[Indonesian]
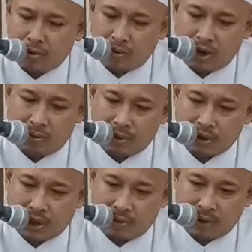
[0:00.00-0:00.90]
wali
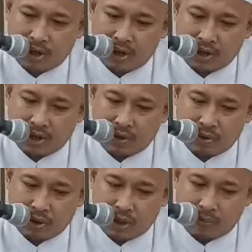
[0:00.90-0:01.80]
muslimin lan iku
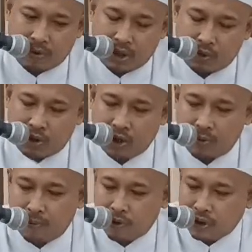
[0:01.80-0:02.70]
tetap kedua
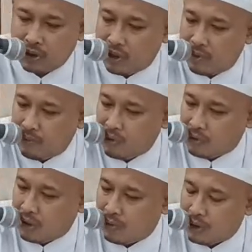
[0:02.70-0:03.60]
imam muslim
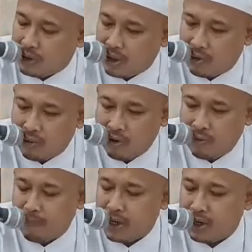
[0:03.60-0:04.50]
utawi
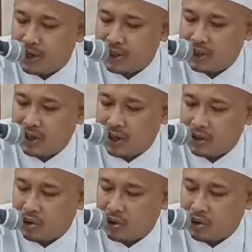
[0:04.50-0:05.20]
dawuh man nasiya